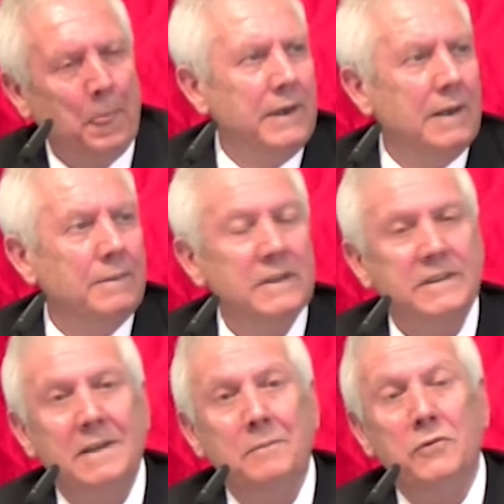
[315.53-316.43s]

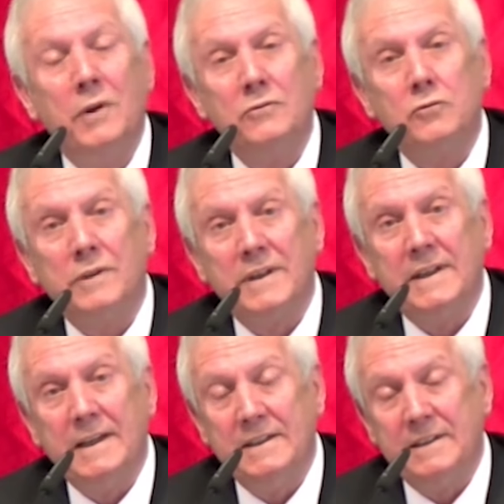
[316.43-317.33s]
Fenerbahçe'nin bundan sonra
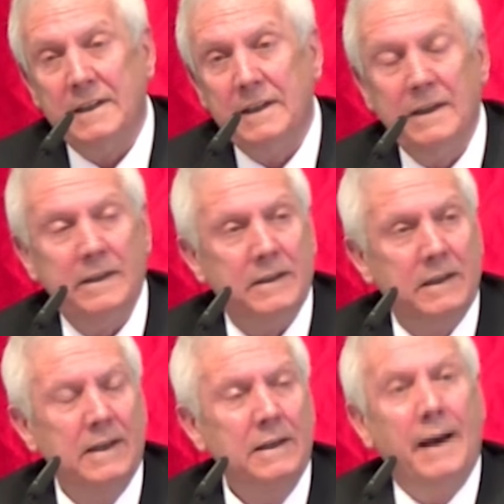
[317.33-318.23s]
geleceğiyle
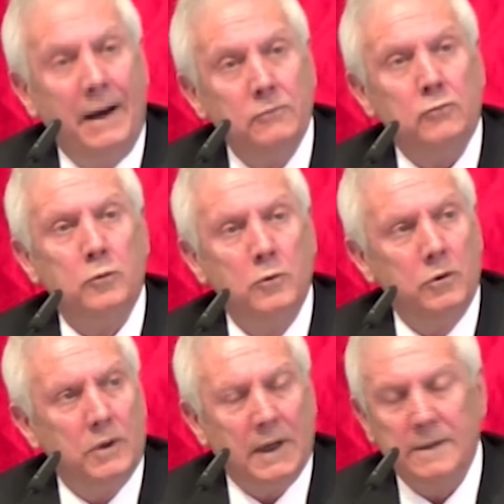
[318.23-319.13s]
ilgili her
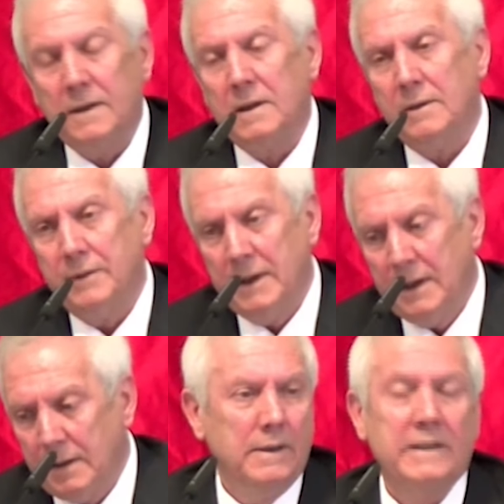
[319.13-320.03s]
türlü kararda
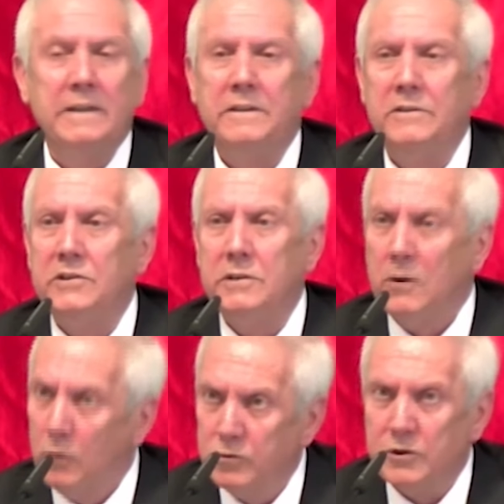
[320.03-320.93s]
veya hareketin
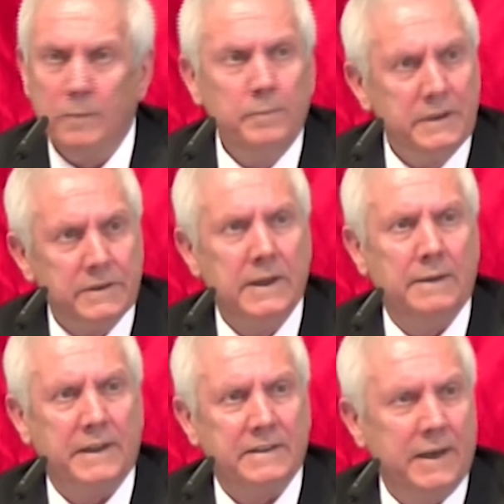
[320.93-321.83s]
içinde olacağımı bilsin
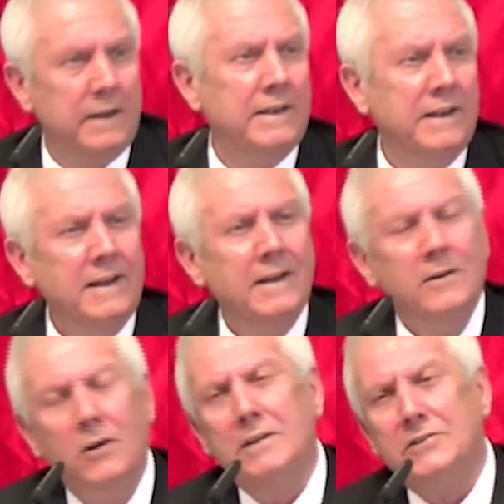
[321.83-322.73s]
herkes. Yani
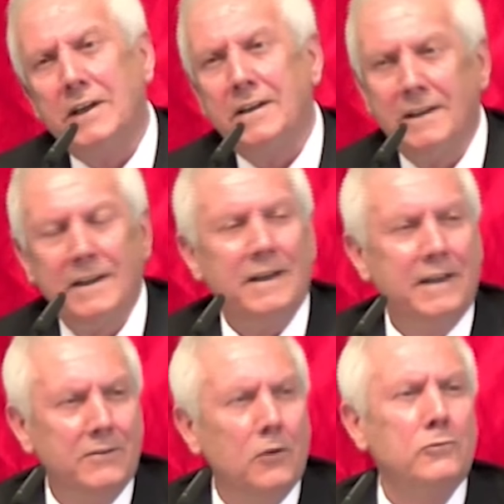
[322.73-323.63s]
öyle çekildi
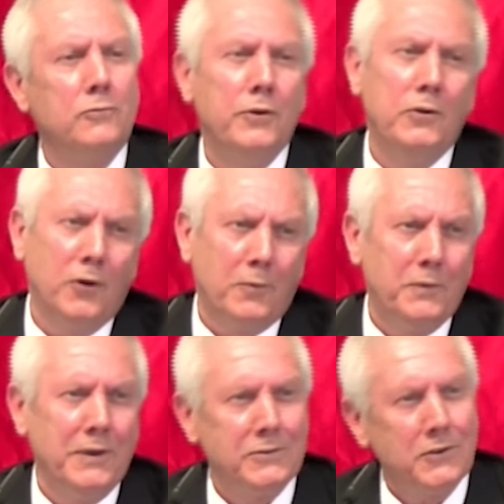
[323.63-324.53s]
kenara oturuyor yok
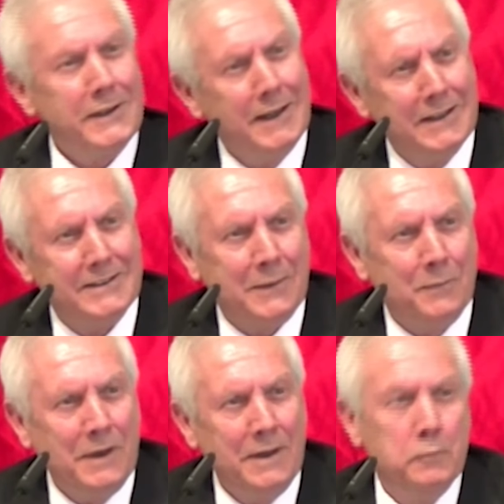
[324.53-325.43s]
bundan sonra geleceğim.
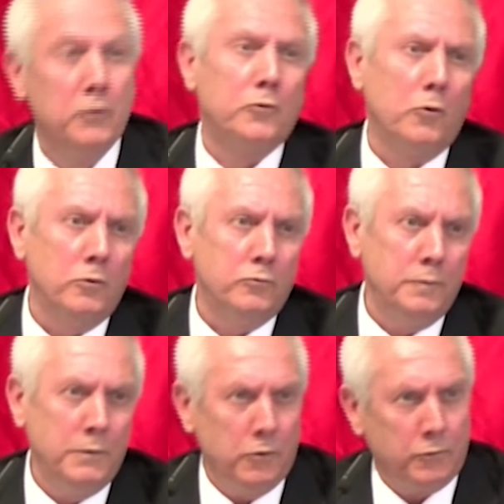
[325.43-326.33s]
Protokol
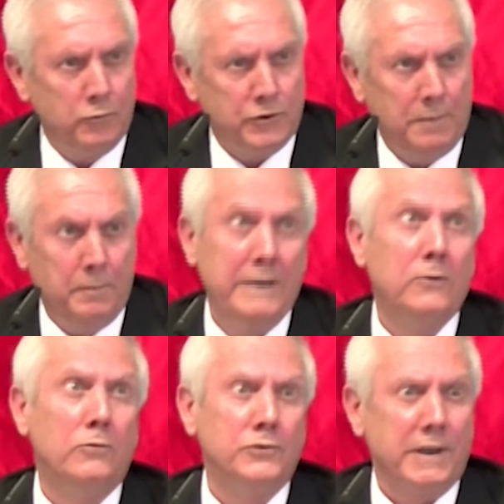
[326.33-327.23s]
düğümünde oturacağım. Beni
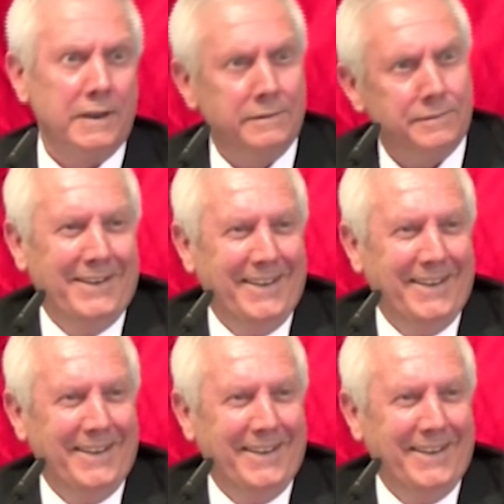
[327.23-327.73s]
görecekler.